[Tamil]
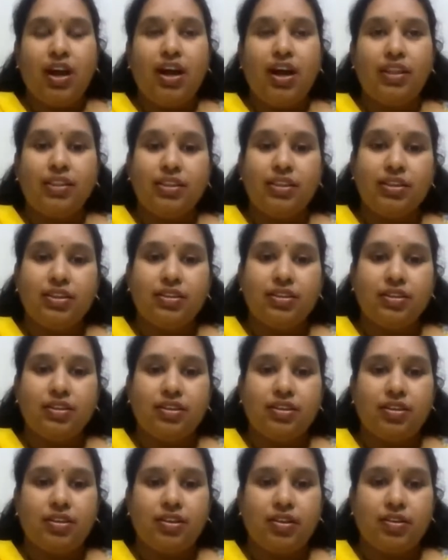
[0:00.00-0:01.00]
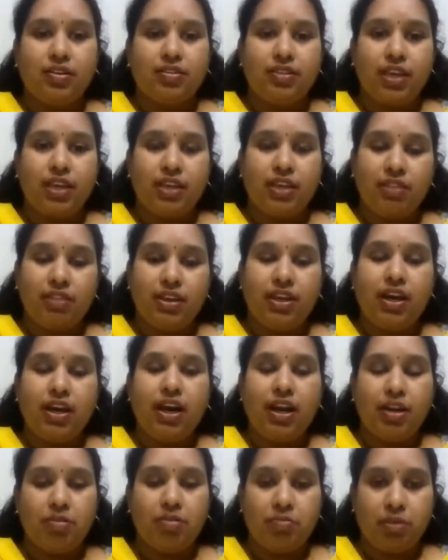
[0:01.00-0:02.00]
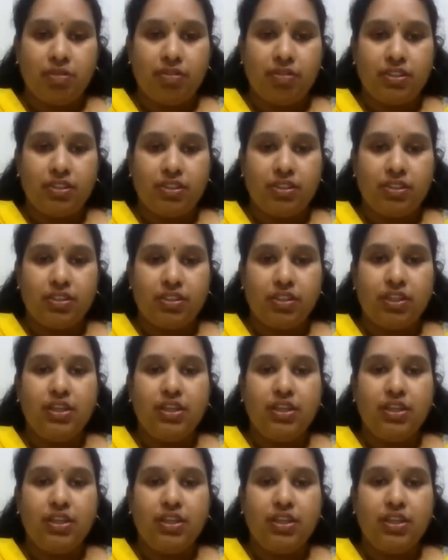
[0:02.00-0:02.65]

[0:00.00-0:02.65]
அந்த தெய்வீக அன்பை வந்து